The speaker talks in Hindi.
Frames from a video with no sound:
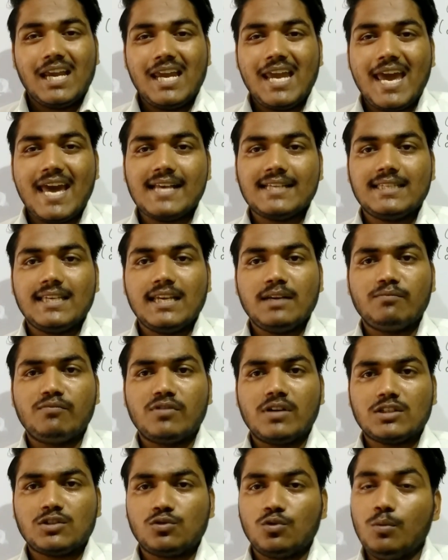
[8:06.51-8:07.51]
कि ऐसे
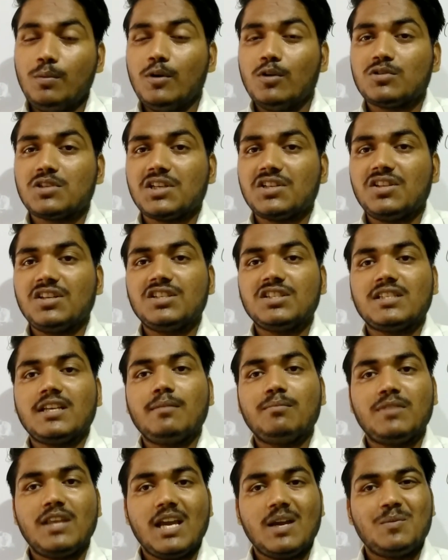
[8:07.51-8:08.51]
वस्तु भी हो सकते हैं जिसे
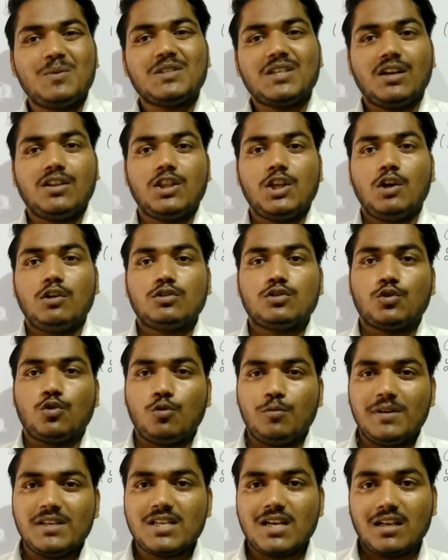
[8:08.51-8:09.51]
हम देख भी सकते हैं और
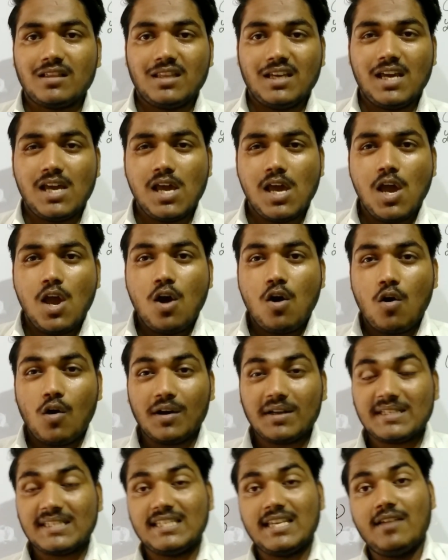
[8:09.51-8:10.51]
छू भी सकते हैं
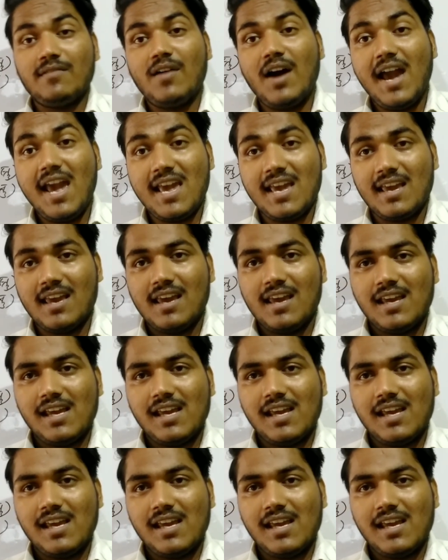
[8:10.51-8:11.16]
और सेवाएं